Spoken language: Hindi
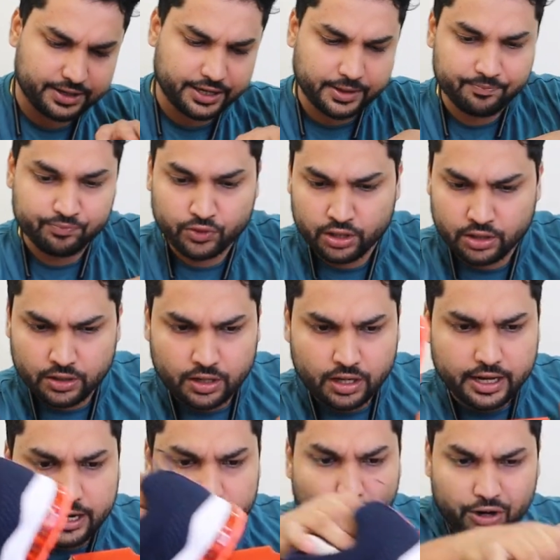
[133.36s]
का ठीक
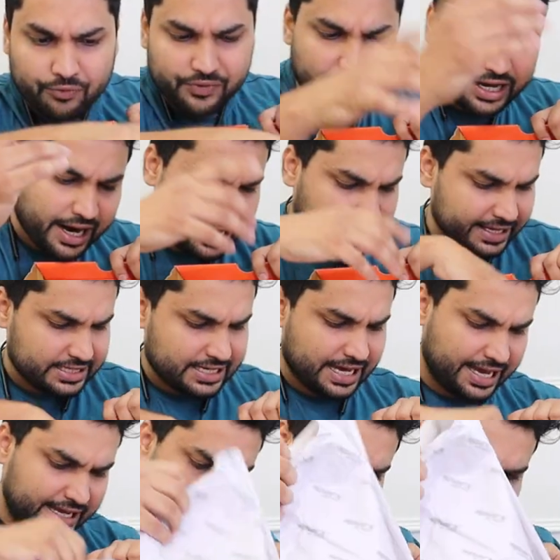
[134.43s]
है वॉट बियर आई इज
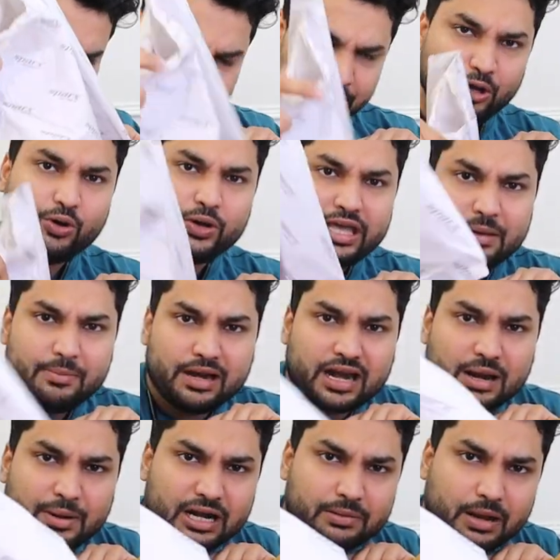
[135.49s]
लाइक ये अपने को ये मिल
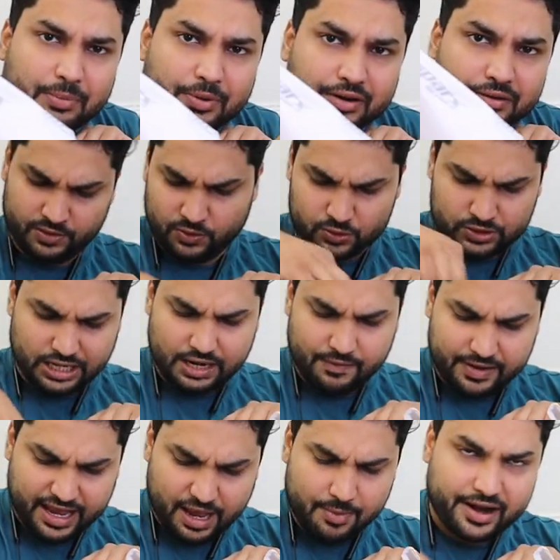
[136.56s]
रहा है बटर पेपर उसके
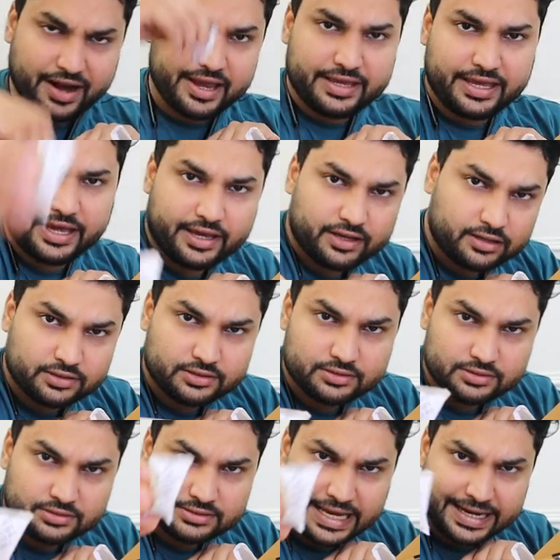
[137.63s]
अलावा क्या मिल रहा है ये
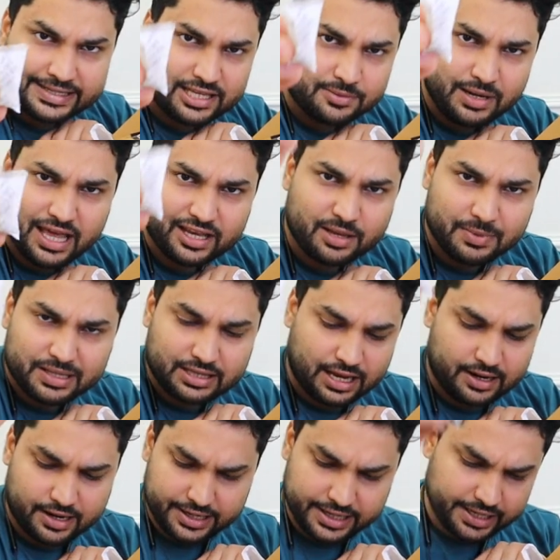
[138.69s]
चाय के साथ मिला के मत
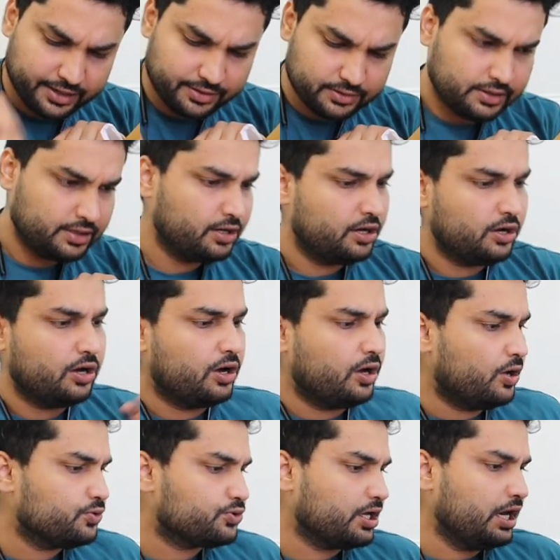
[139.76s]
खाना ठीक है
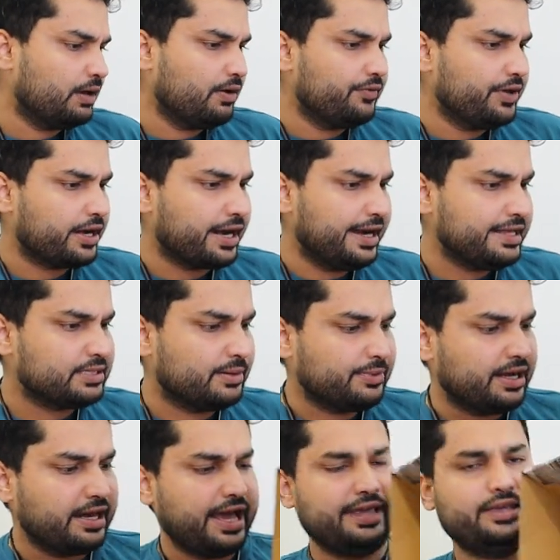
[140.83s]
और उसके अलावा वी आर गेटिंग
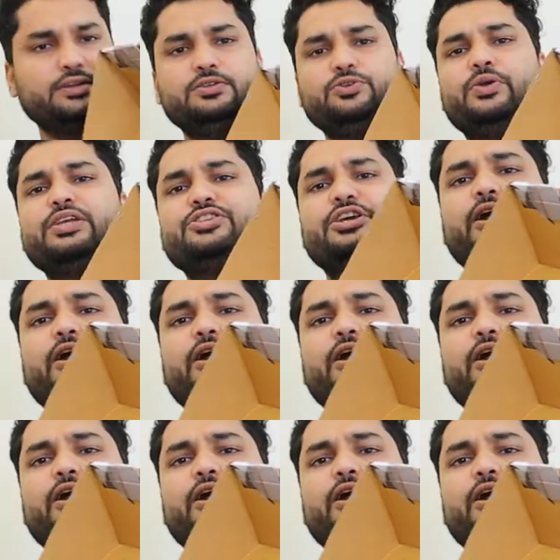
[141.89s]
समथिंग लाइक यू कैन